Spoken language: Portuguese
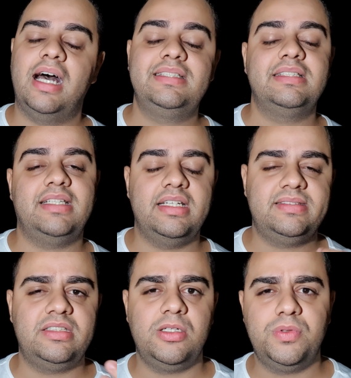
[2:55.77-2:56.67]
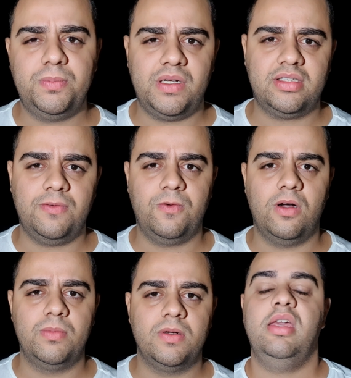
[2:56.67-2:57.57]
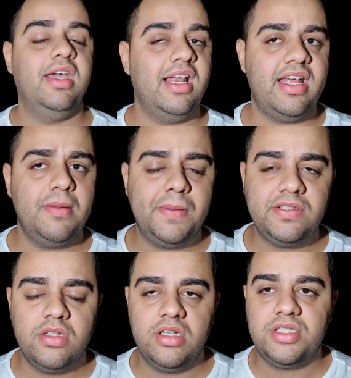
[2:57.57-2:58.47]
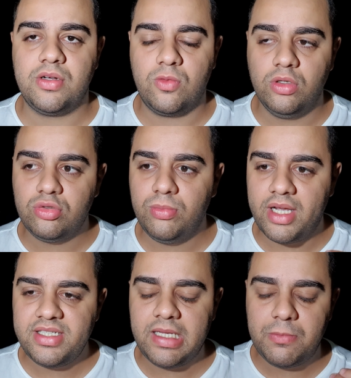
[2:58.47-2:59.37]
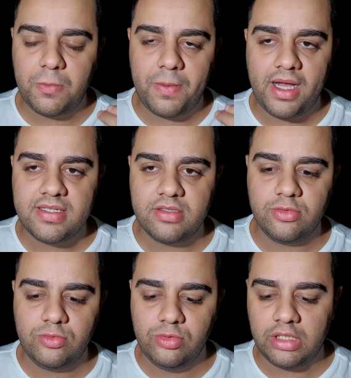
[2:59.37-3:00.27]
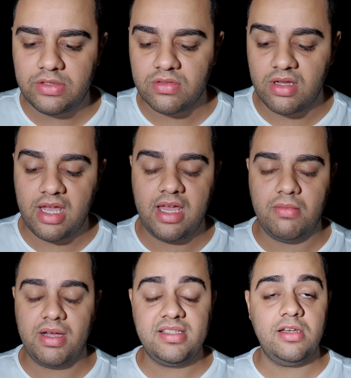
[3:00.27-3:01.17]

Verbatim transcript: acessar esse tipo de plataforma. E galera, é impressionante que quanto mais tempo passa do curso, é, mais